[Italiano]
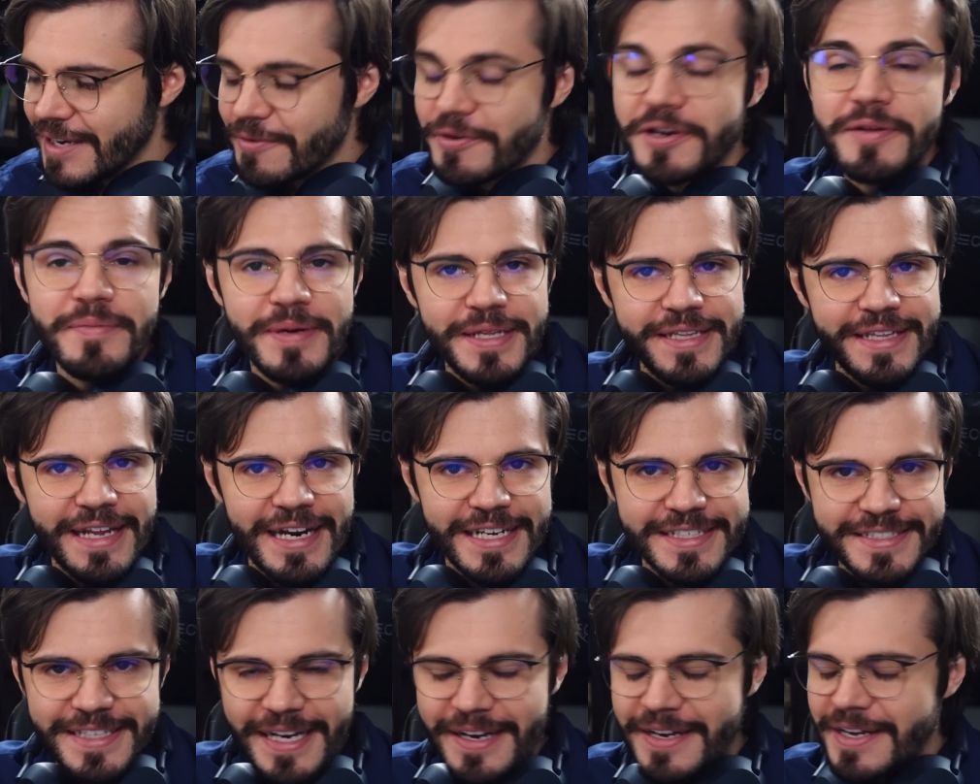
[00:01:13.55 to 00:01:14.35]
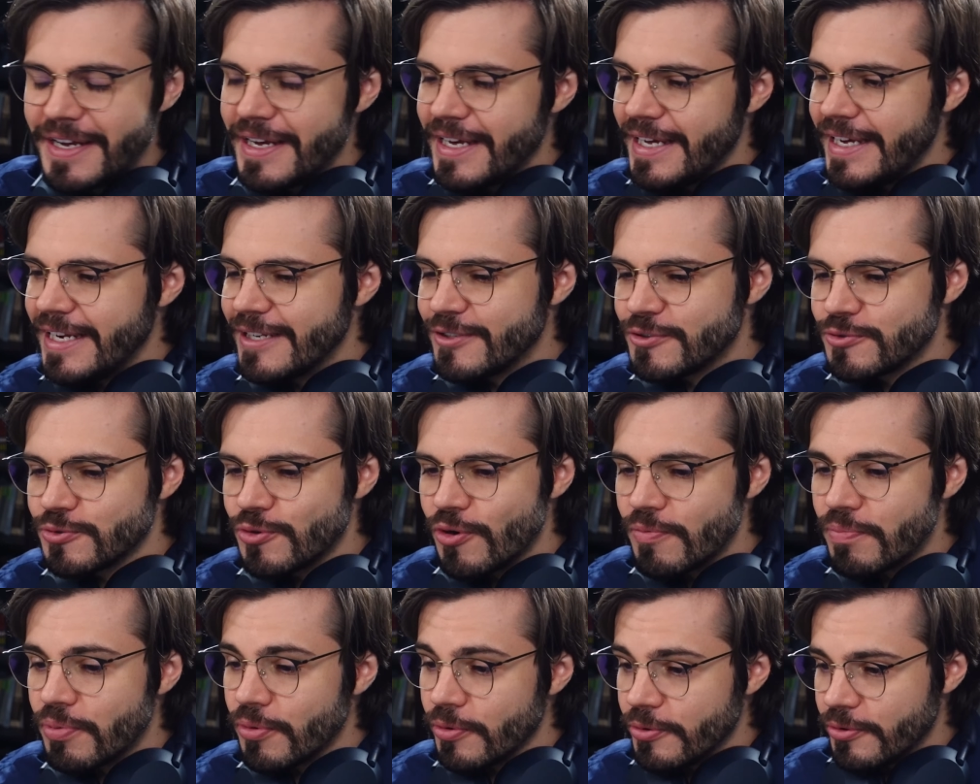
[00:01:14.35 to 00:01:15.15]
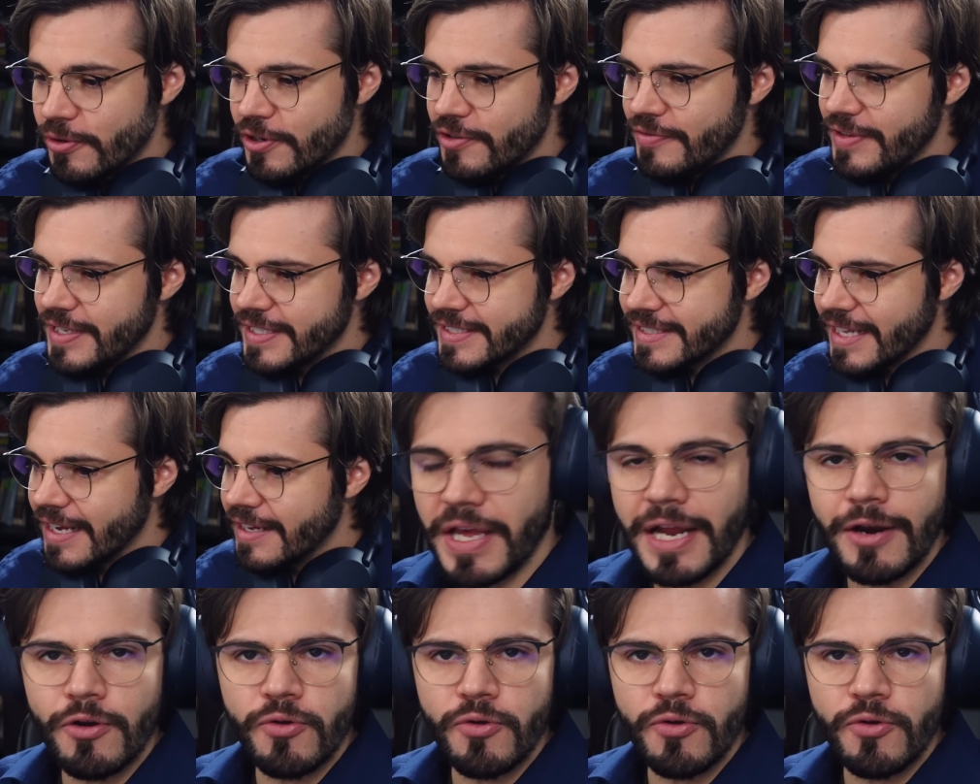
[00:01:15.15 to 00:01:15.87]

Quindi mi interessa il suo punto di vista. E